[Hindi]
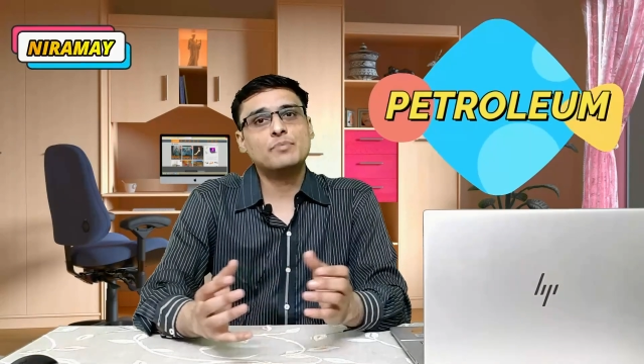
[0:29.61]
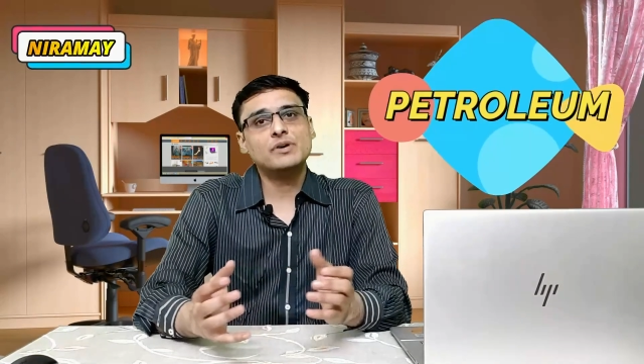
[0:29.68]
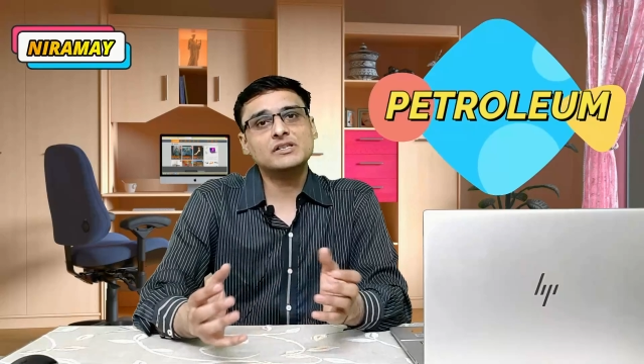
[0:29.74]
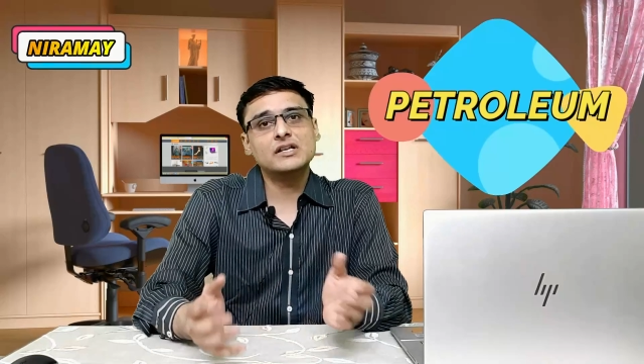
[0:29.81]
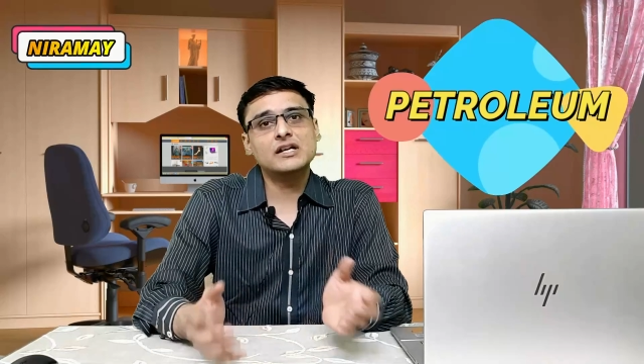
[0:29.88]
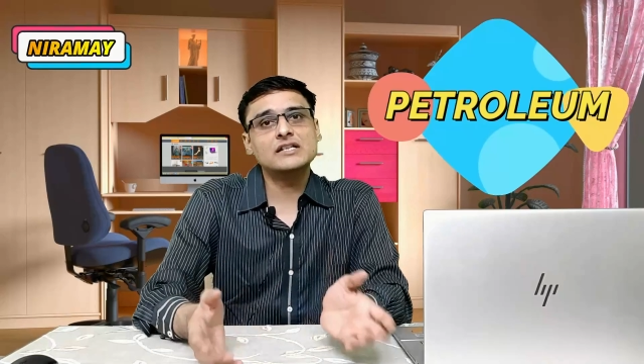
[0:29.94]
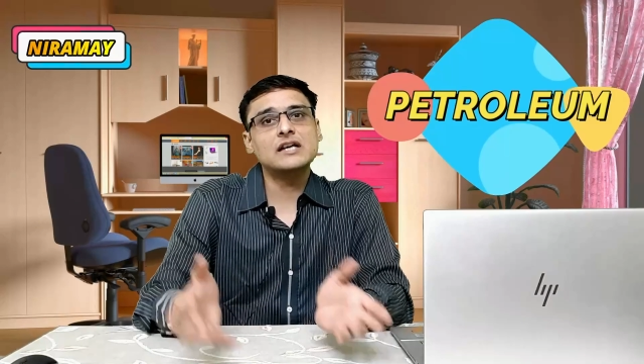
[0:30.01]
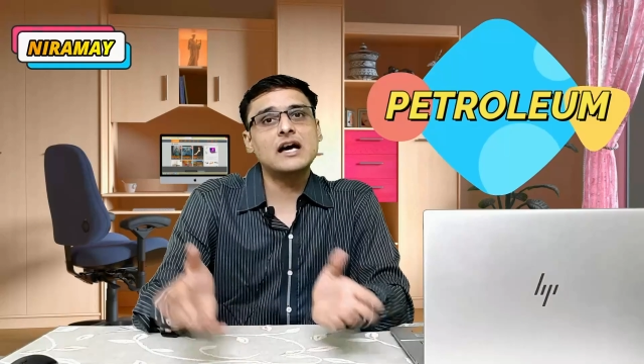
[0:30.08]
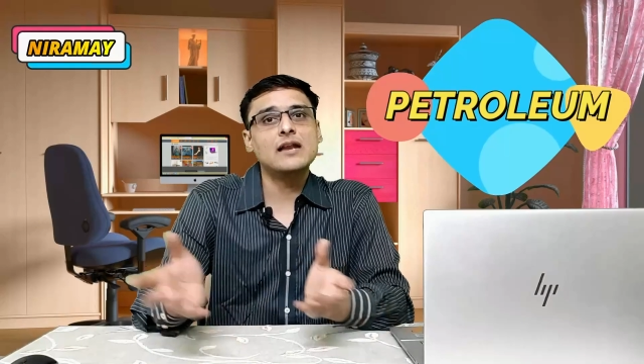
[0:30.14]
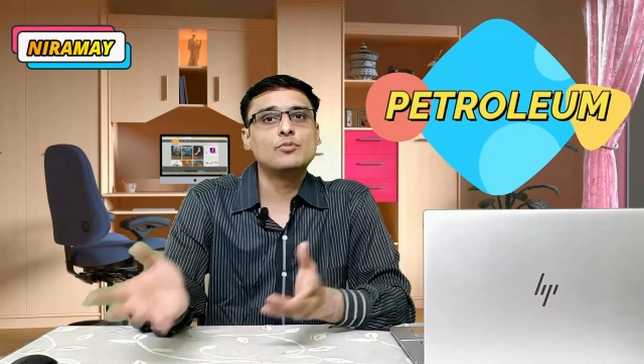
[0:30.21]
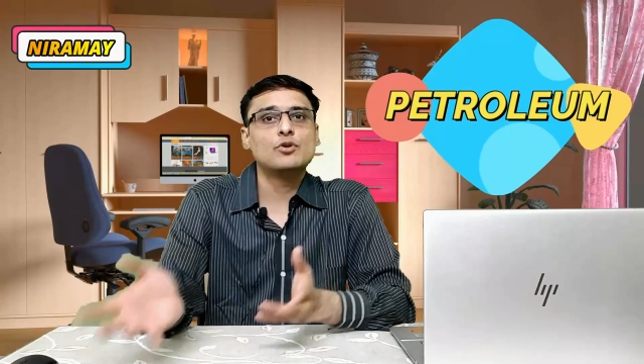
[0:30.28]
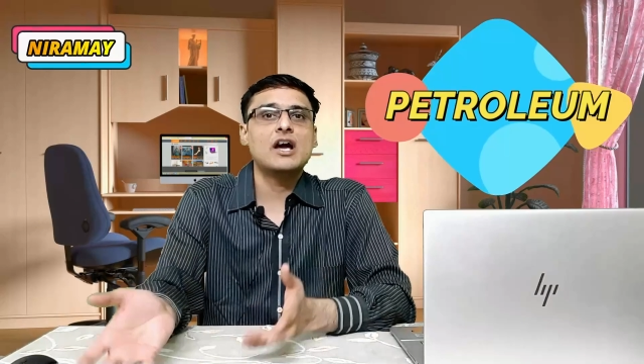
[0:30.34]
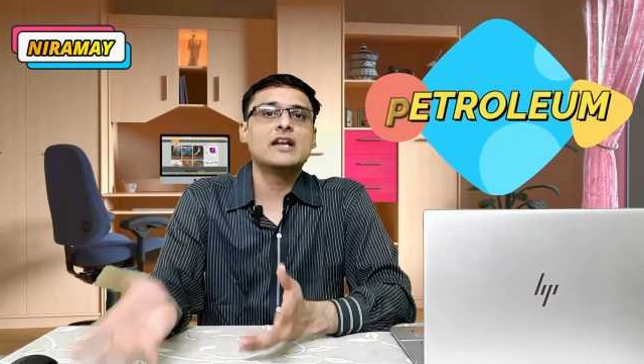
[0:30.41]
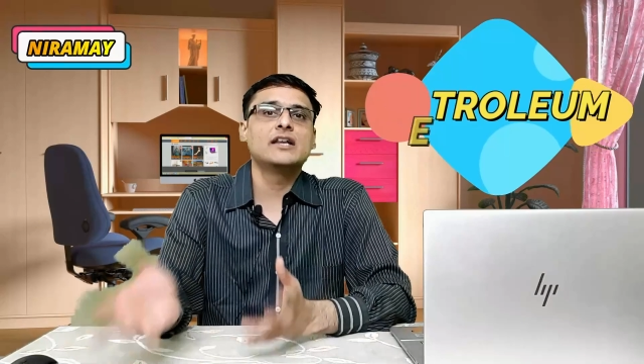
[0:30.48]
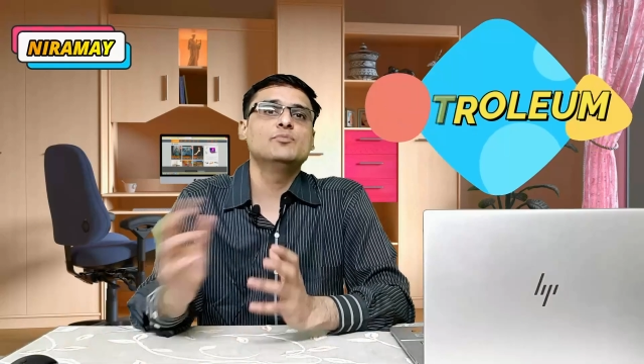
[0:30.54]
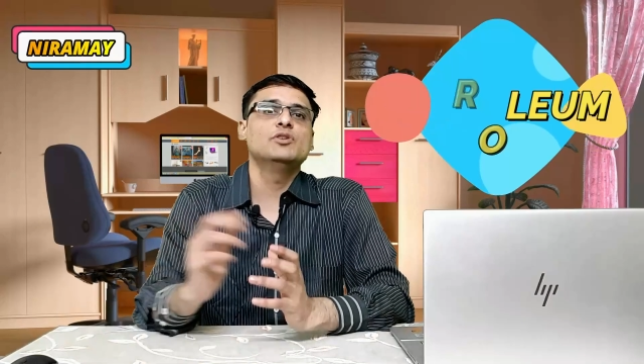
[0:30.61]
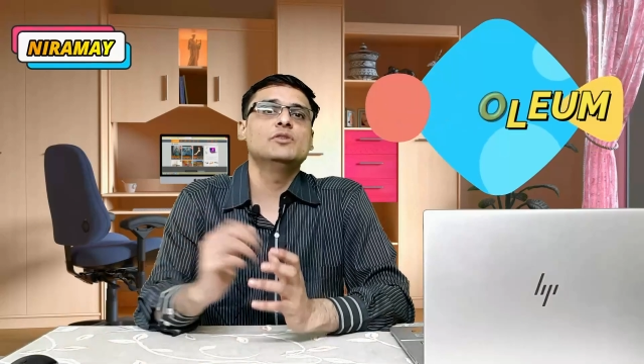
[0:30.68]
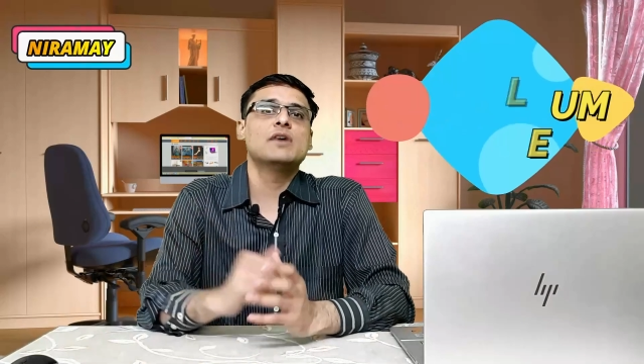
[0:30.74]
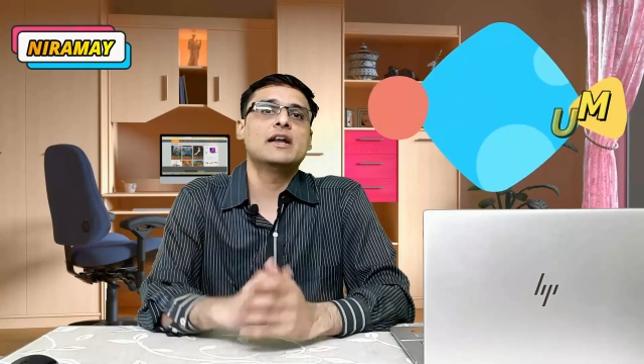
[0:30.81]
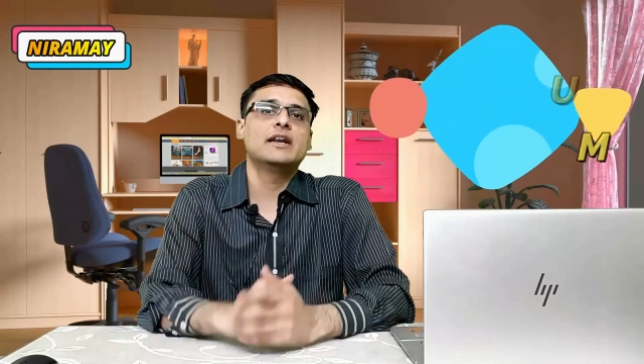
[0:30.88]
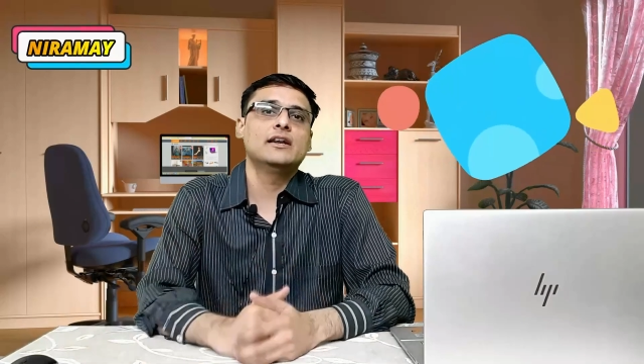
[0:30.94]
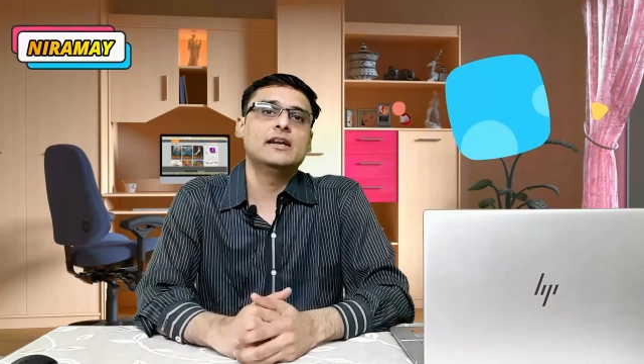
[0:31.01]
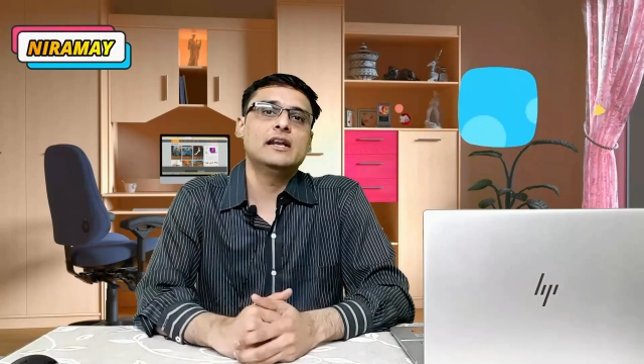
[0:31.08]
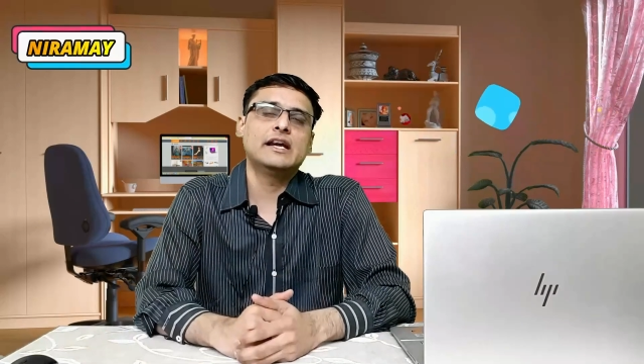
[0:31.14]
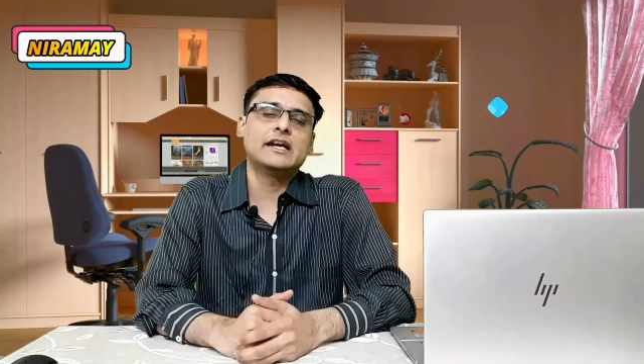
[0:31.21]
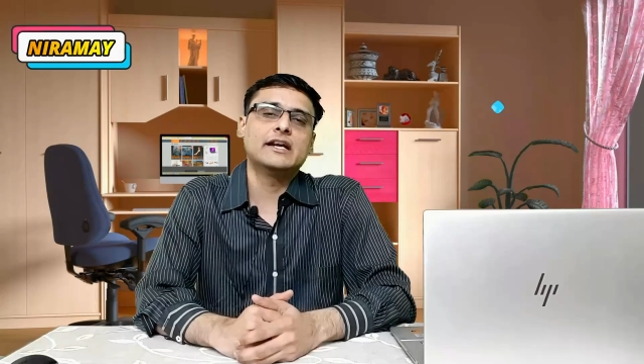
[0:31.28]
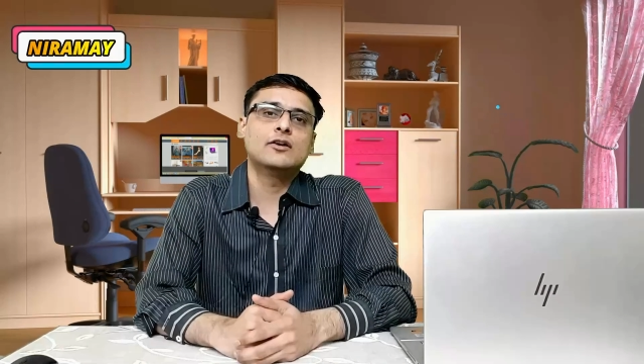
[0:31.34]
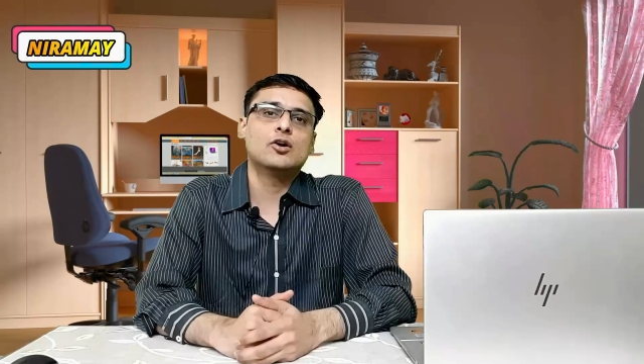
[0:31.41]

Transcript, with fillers: पंद्रह साल पुरानी बीमारी लेके